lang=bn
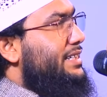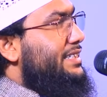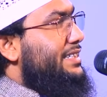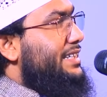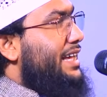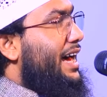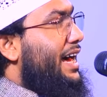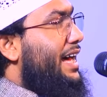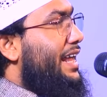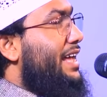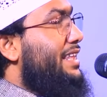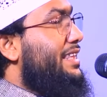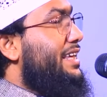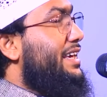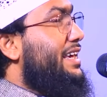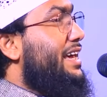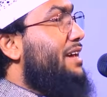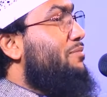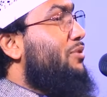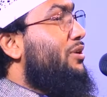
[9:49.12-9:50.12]
চেহারা
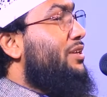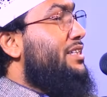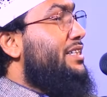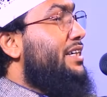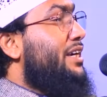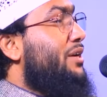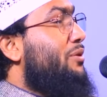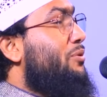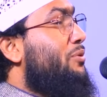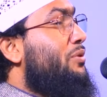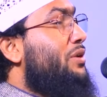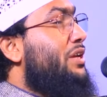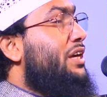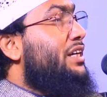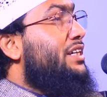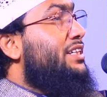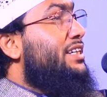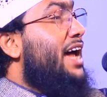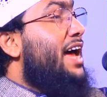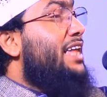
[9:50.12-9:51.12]
দেখেই বলছে উনি
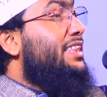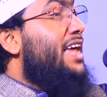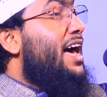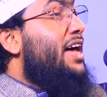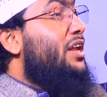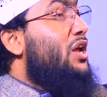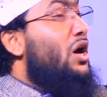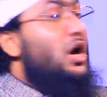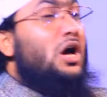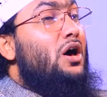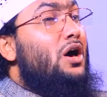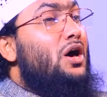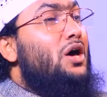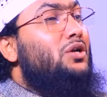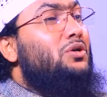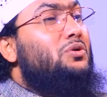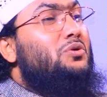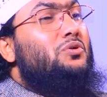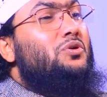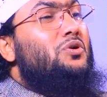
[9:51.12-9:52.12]
সাধারণ
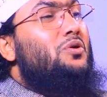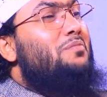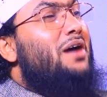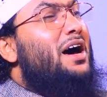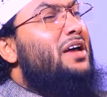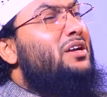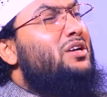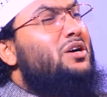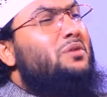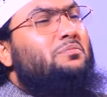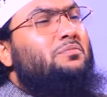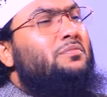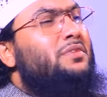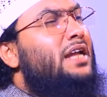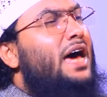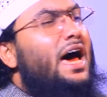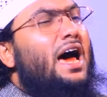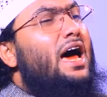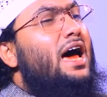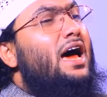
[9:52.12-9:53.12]
কোনো মানব
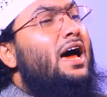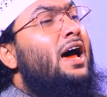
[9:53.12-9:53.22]
না